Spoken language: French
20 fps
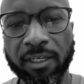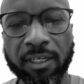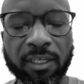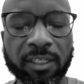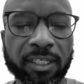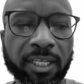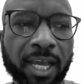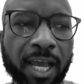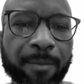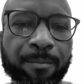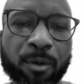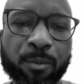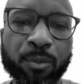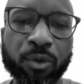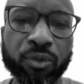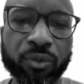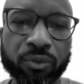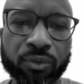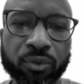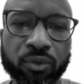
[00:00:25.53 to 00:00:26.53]
il y a un
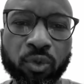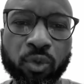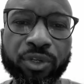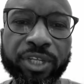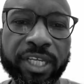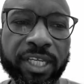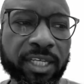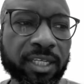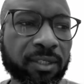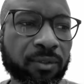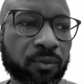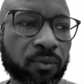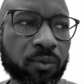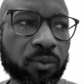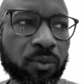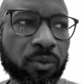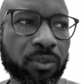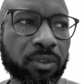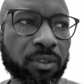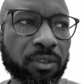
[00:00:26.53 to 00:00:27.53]
moment donné où,
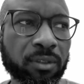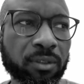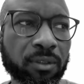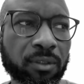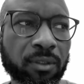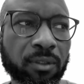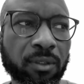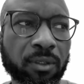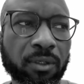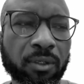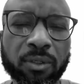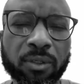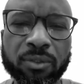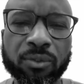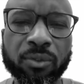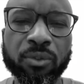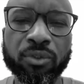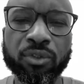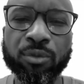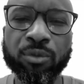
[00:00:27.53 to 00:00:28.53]

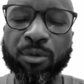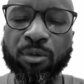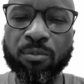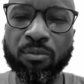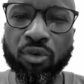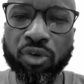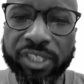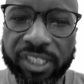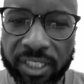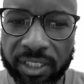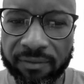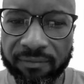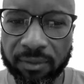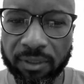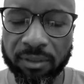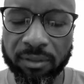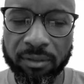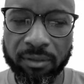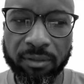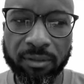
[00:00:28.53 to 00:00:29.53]
lorsque je me motive,
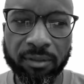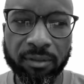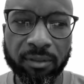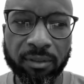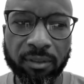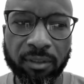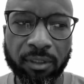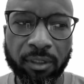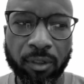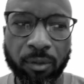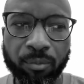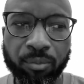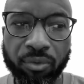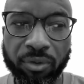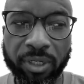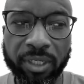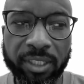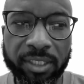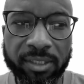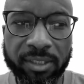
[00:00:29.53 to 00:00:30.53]

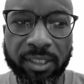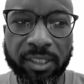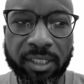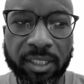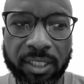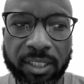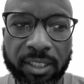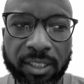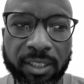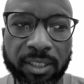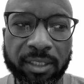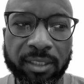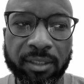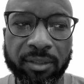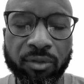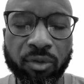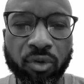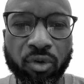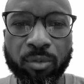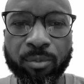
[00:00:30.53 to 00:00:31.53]
pour essayer
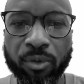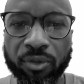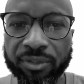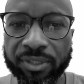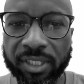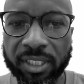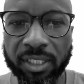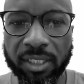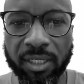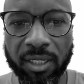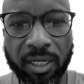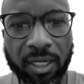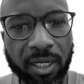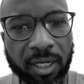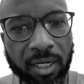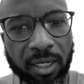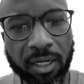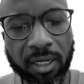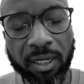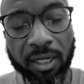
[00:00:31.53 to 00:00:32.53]
de commencer
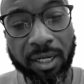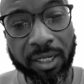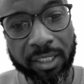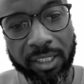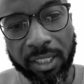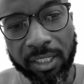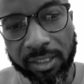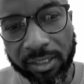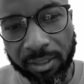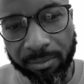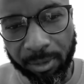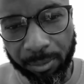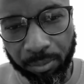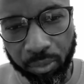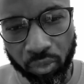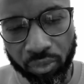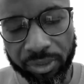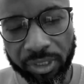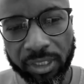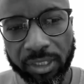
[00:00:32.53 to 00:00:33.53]
à réaliser mes
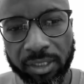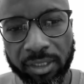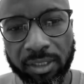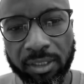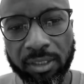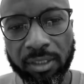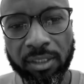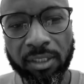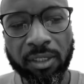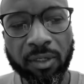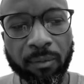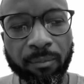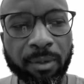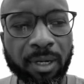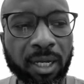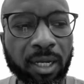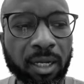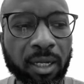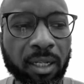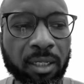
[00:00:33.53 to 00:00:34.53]
projets,
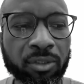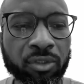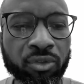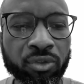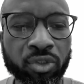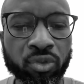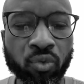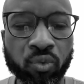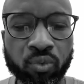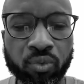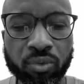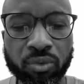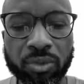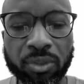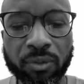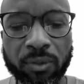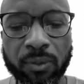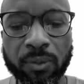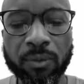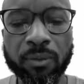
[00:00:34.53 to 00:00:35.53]
bah, du tout,
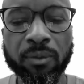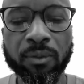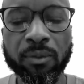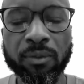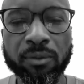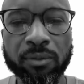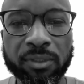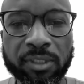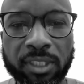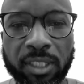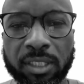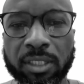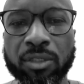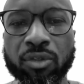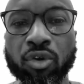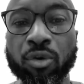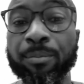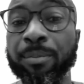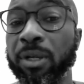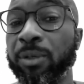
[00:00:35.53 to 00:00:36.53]
euh, ceux qui
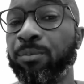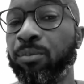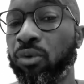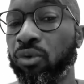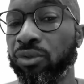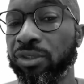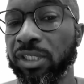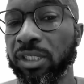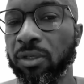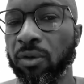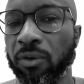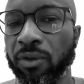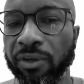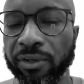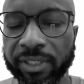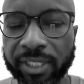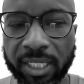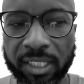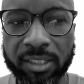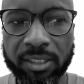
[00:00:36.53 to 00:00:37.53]
n'ont pas de projet dans leur
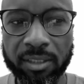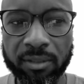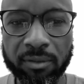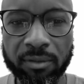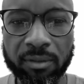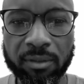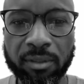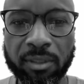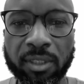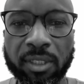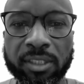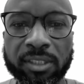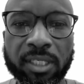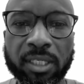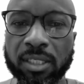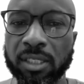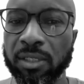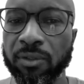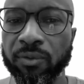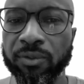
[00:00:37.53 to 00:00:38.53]
tête, ce
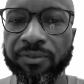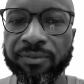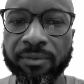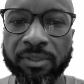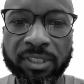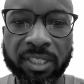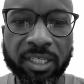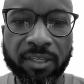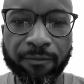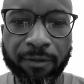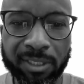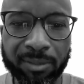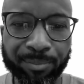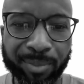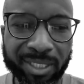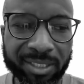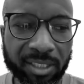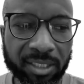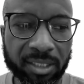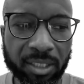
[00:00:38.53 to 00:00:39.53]
qui, ce qui va se
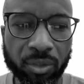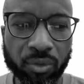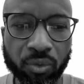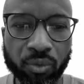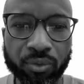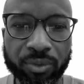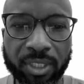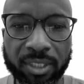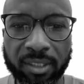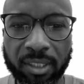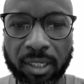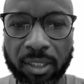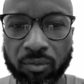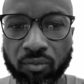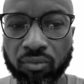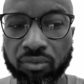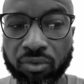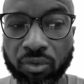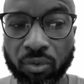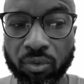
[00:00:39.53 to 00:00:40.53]
passer, c'est que ça sera tout
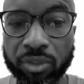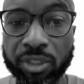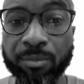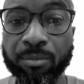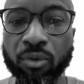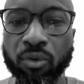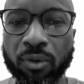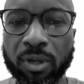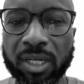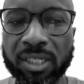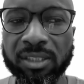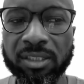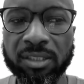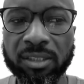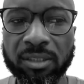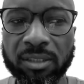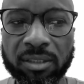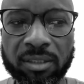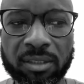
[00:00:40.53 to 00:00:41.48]
le temps des blocages.